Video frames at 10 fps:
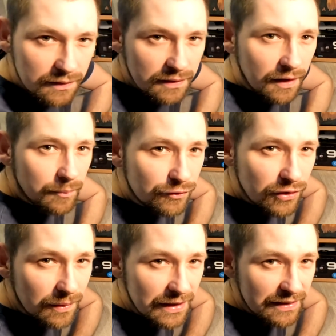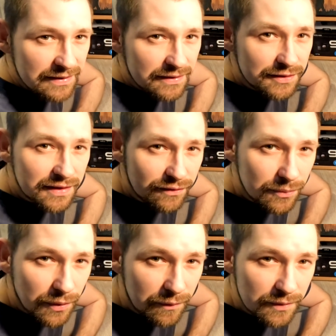I tak jak mówiłem, na deser
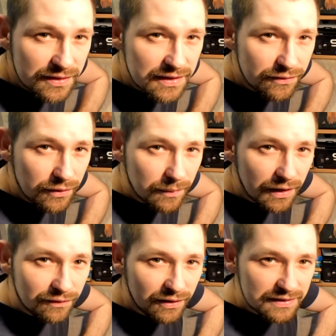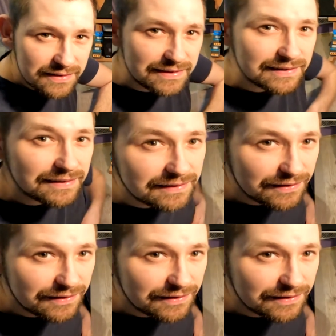zostawiłem, zostawiłem dla Was y,